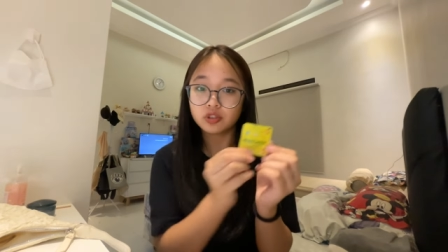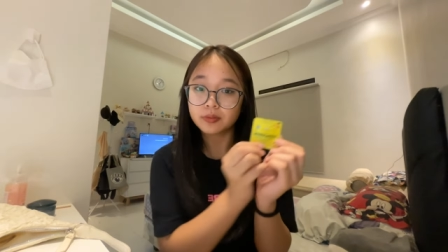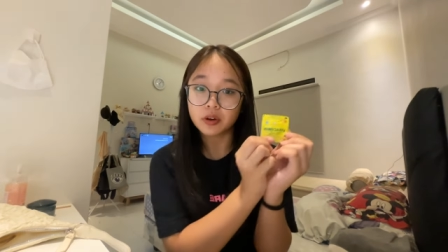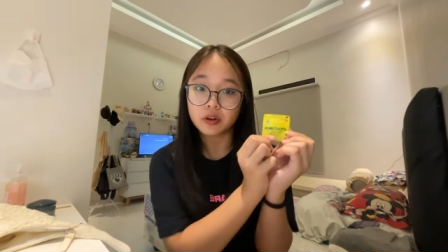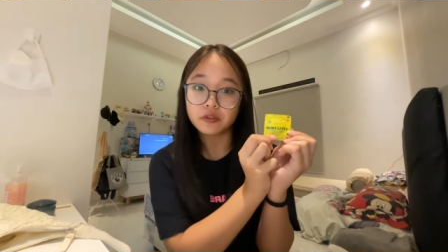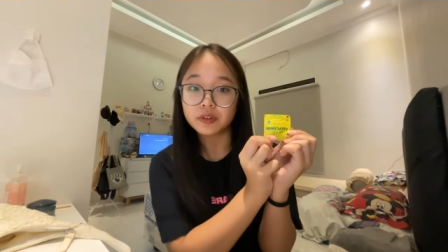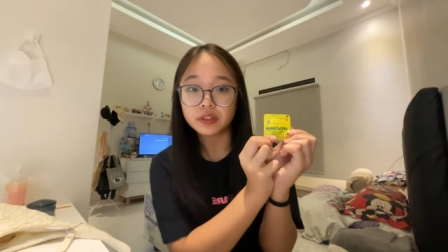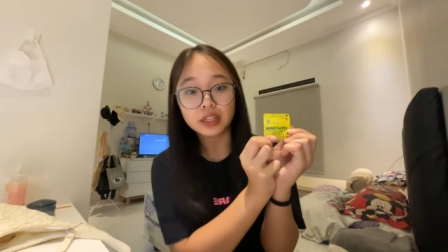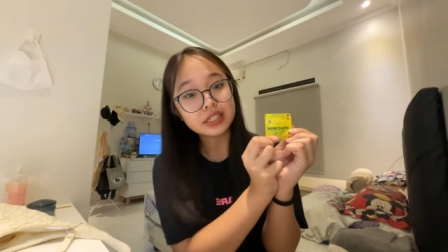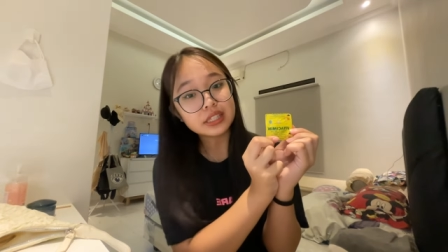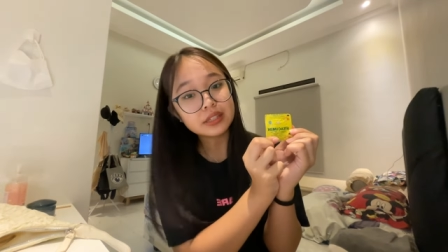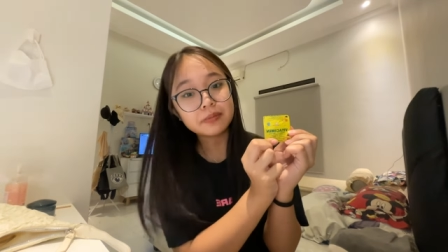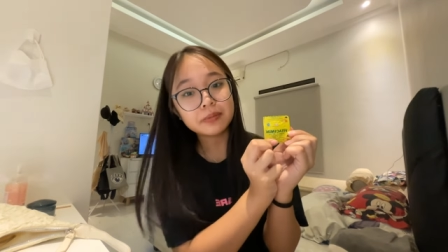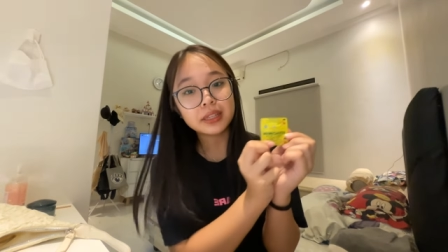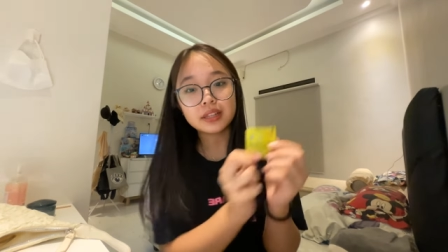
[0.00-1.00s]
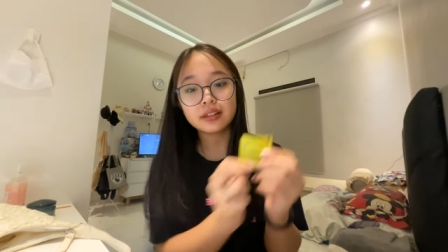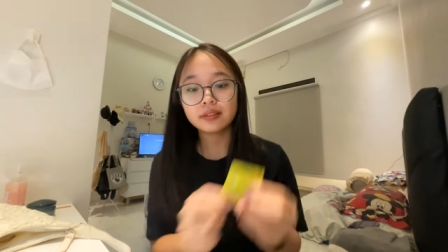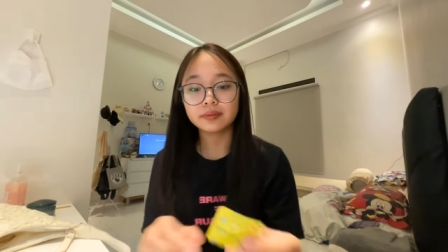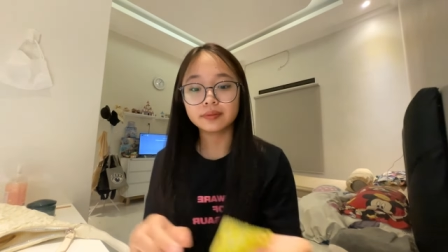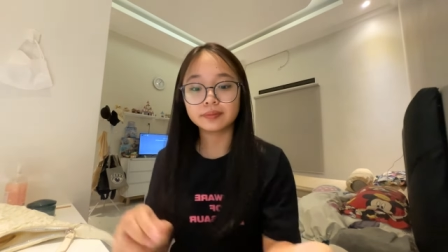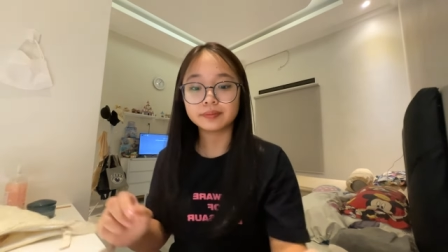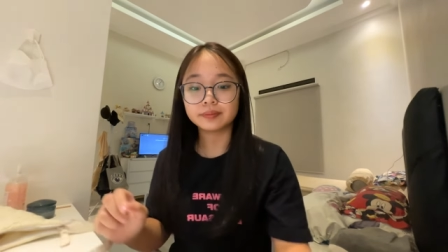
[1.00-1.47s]
bawa Vita Cimin
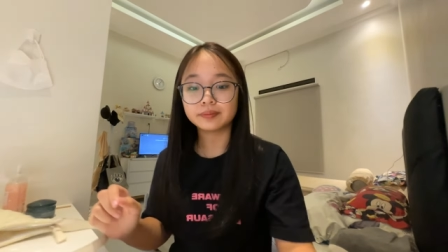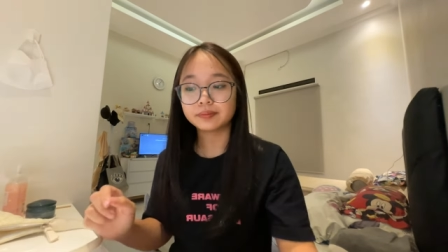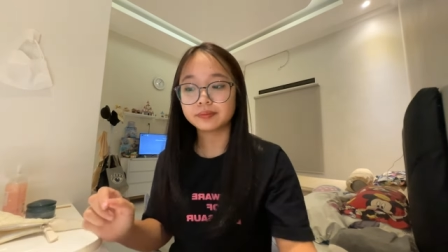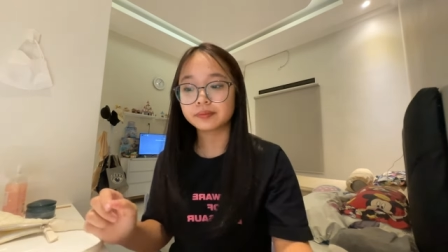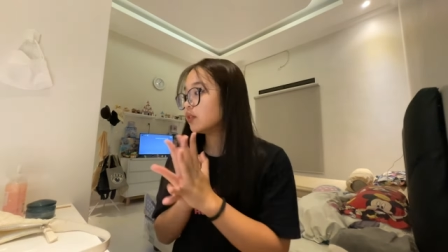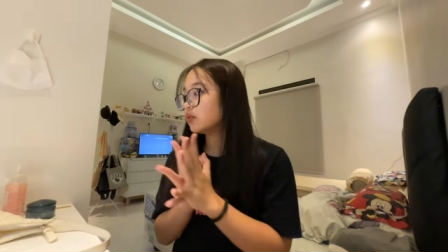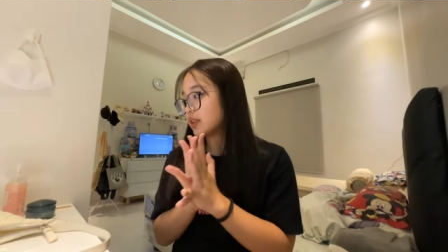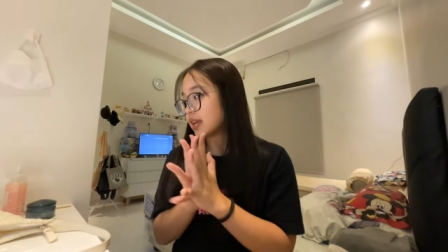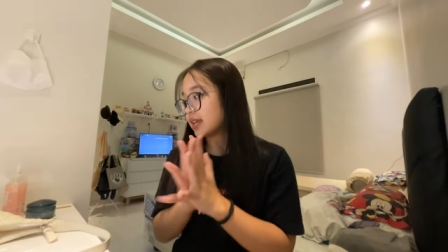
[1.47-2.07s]
udah